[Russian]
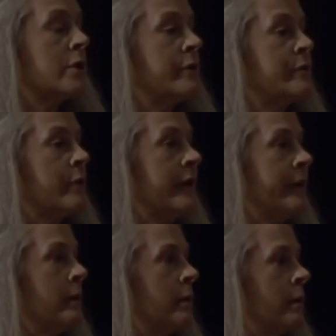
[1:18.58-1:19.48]
Джерри
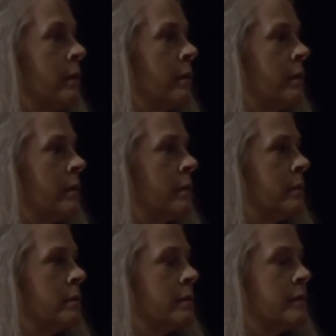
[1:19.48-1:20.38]
прав. Эта
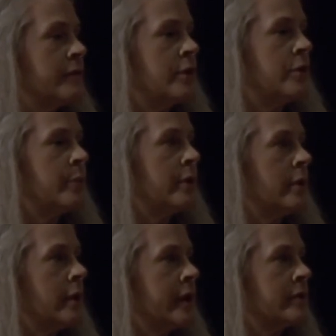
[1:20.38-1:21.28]
ярмарка может быть
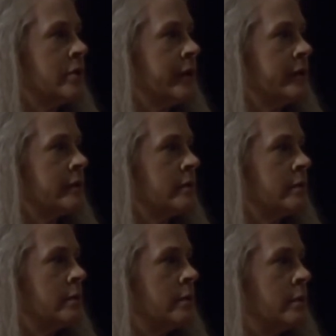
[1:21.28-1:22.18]
нашим последним шансом.